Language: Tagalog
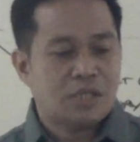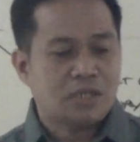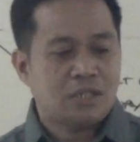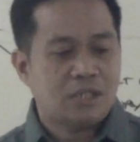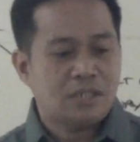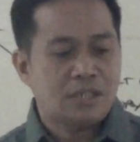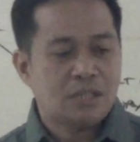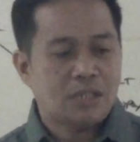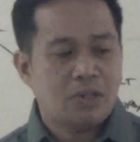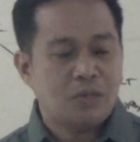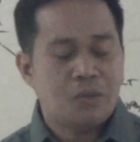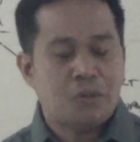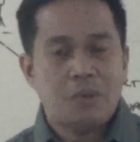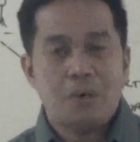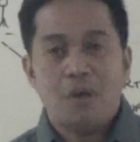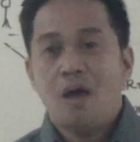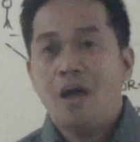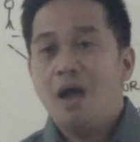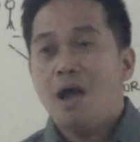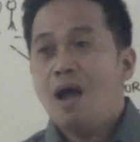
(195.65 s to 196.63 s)
kasi siya
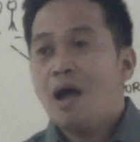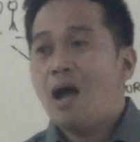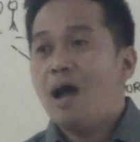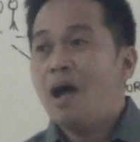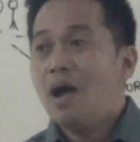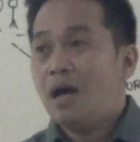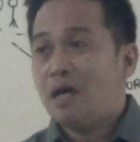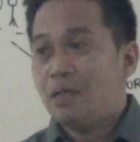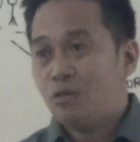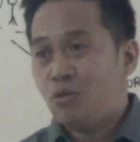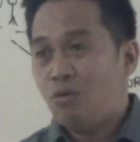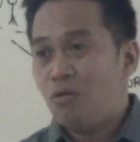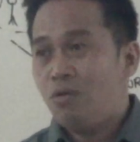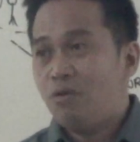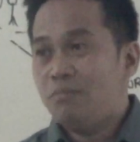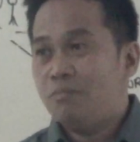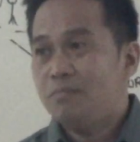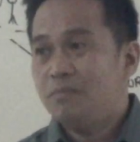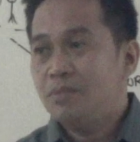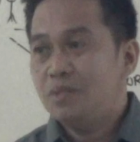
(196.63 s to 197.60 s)
yung hahatol.